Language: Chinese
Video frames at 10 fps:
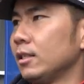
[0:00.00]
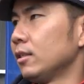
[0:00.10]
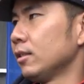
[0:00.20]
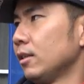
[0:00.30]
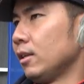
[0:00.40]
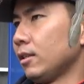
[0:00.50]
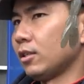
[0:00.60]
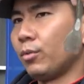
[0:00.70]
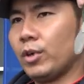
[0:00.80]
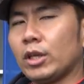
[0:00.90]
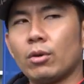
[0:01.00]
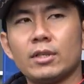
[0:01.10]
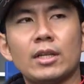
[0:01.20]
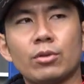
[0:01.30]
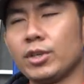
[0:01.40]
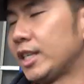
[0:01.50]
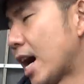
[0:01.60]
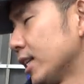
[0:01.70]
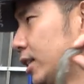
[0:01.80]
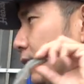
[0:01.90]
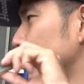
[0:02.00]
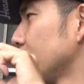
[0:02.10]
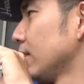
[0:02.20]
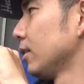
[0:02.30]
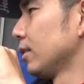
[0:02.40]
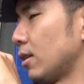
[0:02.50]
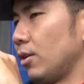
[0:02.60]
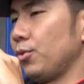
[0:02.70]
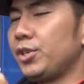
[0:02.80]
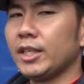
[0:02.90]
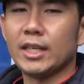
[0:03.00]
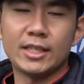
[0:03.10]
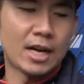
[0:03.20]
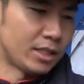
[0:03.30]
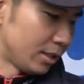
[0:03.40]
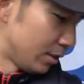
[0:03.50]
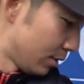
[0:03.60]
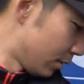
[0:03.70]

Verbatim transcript: 子。这种我们可以统称它做虾形，哦，鱼形跟虾形。